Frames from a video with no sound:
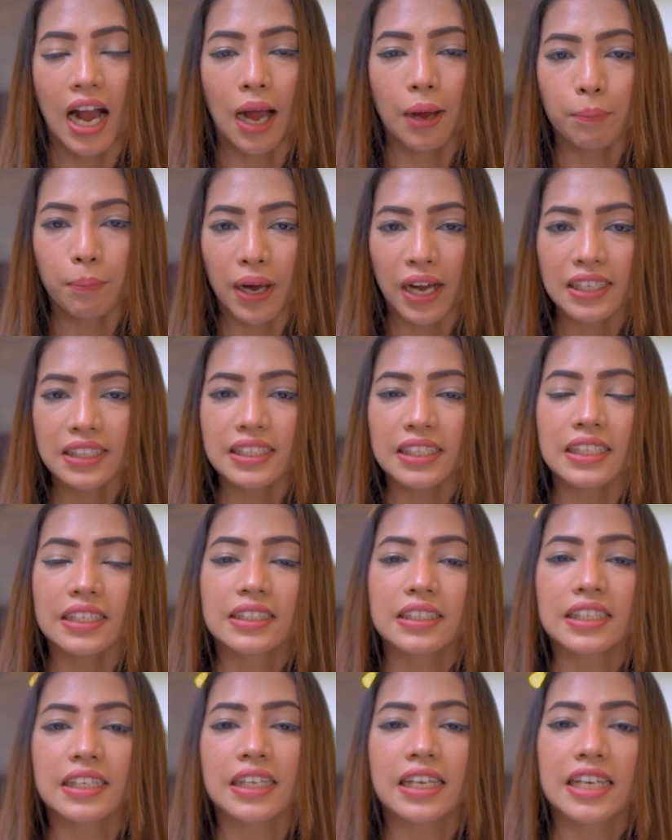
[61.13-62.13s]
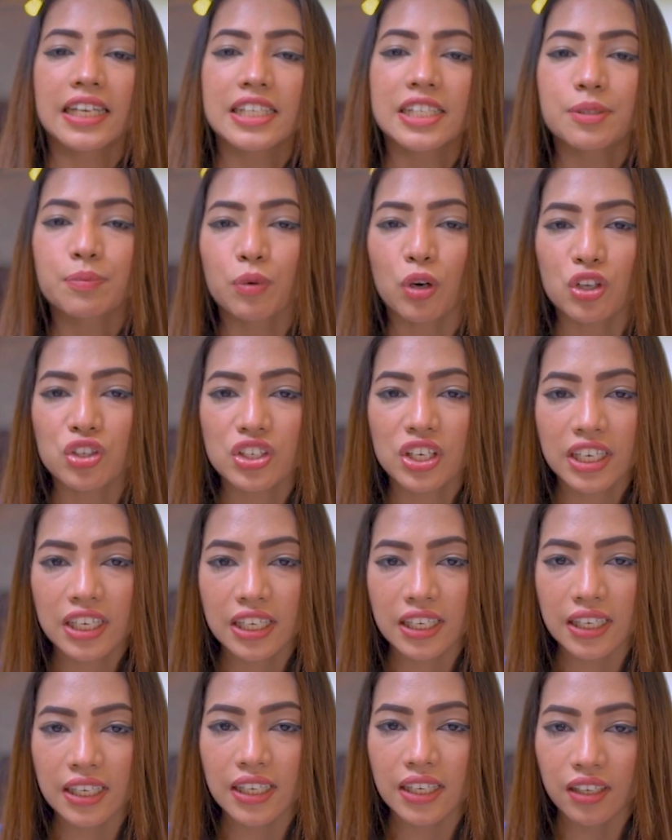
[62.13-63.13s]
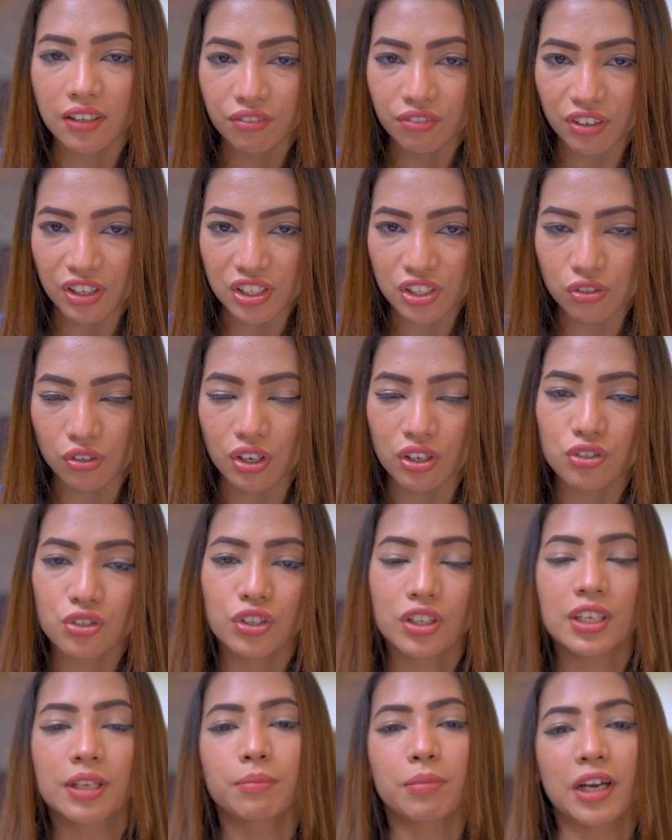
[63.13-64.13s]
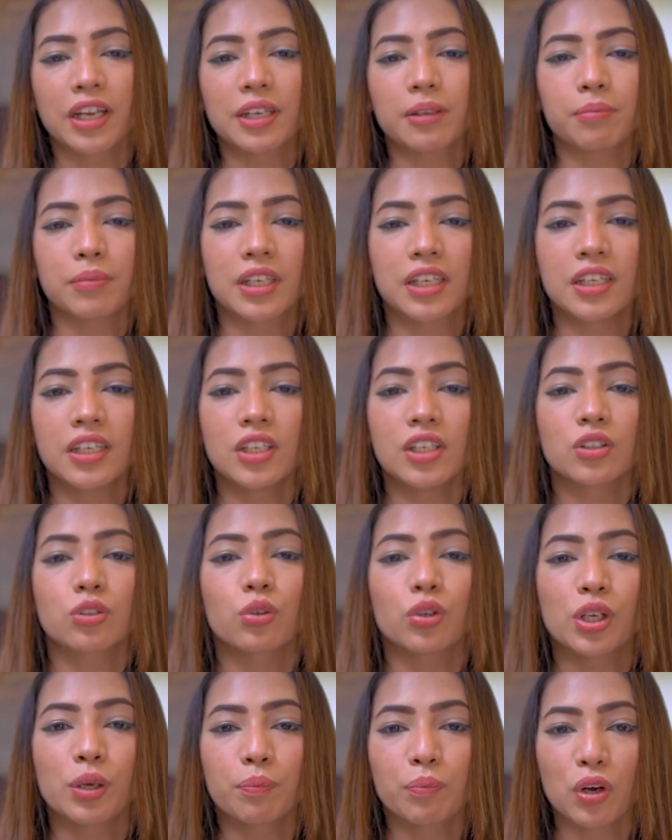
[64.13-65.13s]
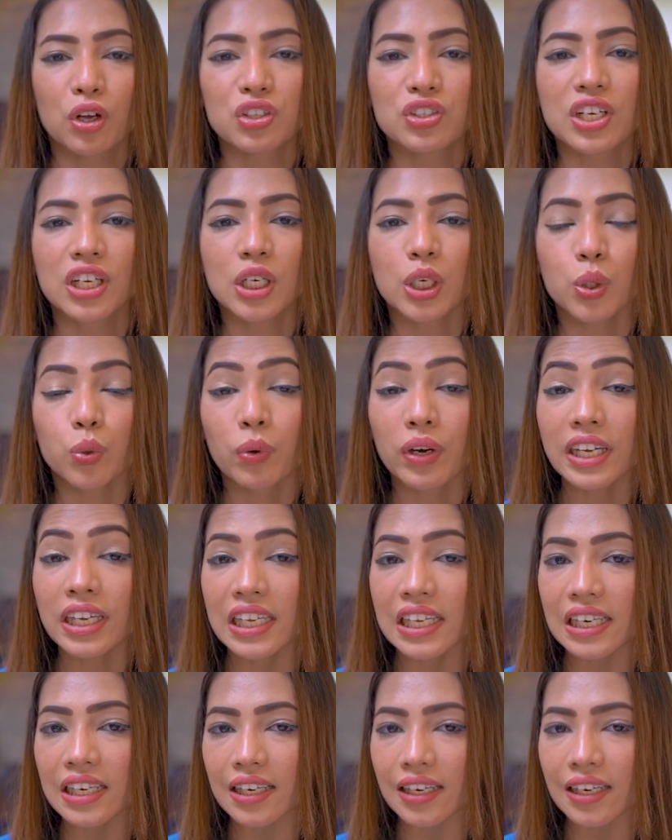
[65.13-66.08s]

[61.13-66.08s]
अब बात करते हैं इस प्रोजेक्ट की इंफ्रास्ट्रक्चर के बारे में तो ये प्रोजेक्ट ट्वेंटी